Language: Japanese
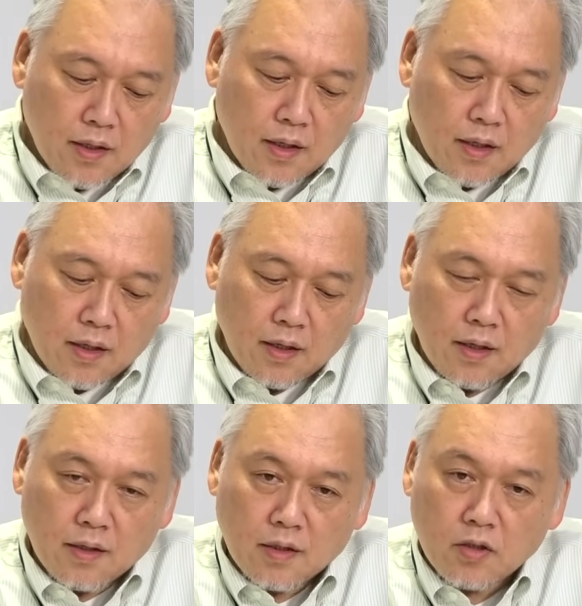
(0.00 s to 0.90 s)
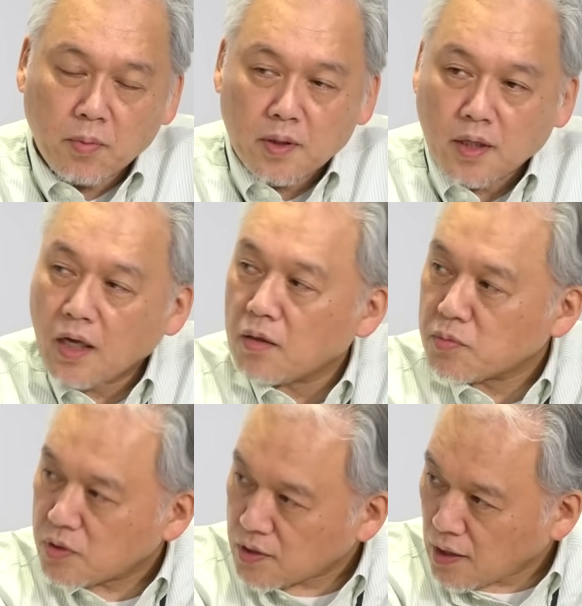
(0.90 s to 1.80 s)
例えば
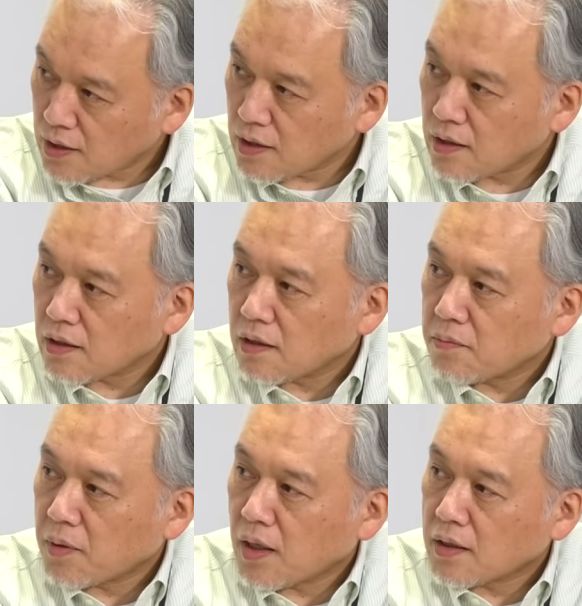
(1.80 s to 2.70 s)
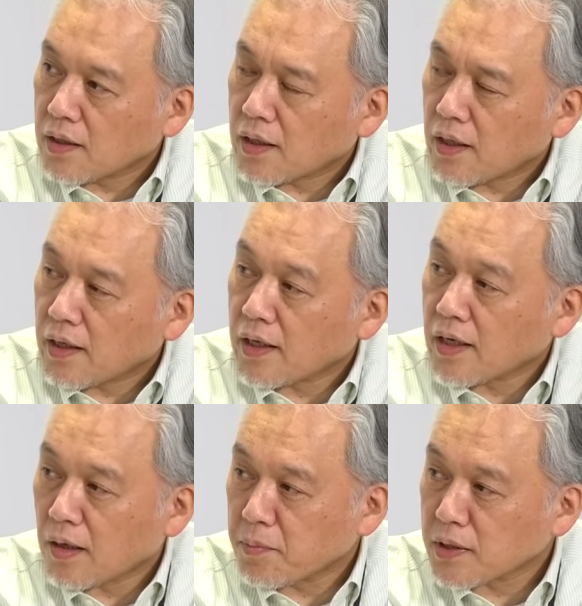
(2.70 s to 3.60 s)
ゲームしたり、まあなんか
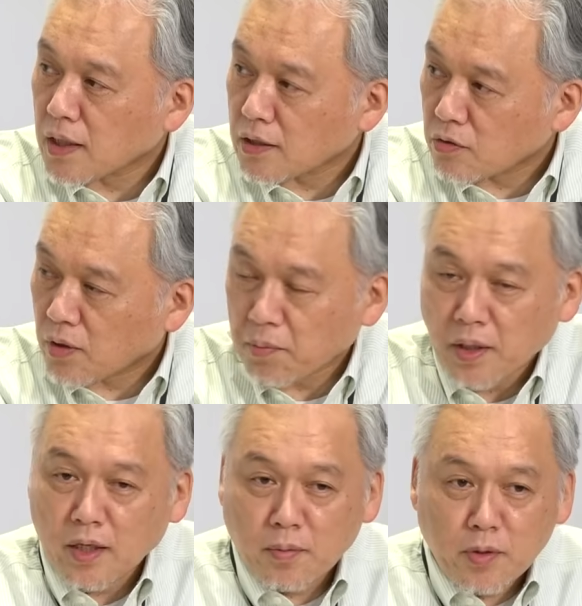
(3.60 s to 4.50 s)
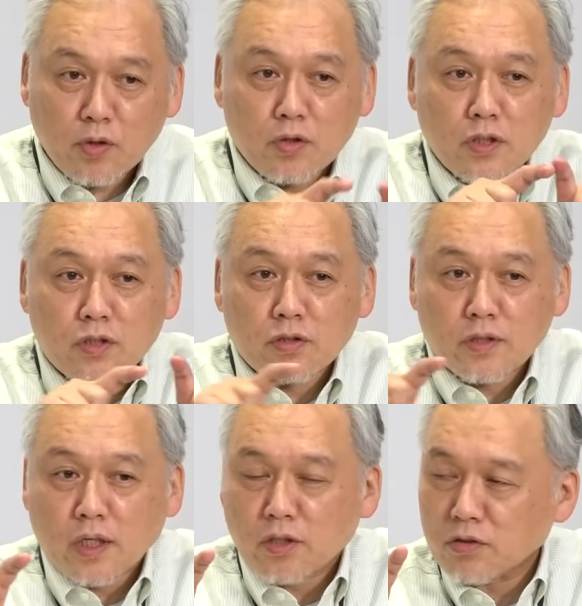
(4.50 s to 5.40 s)
映画見たりとか、映画見るのに
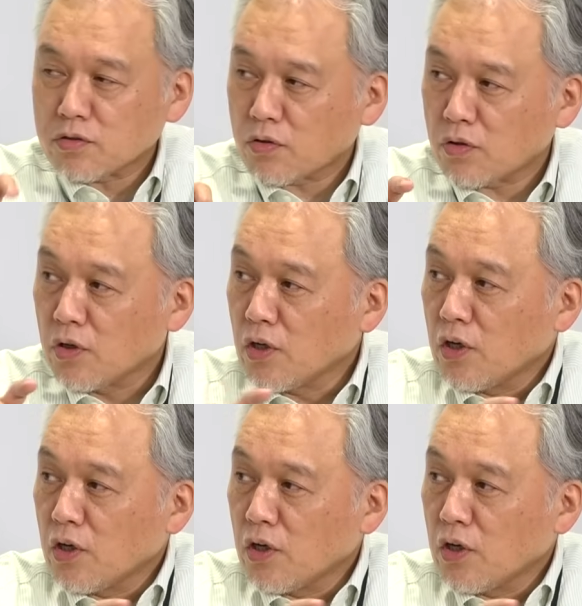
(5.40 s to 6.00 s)
21対9の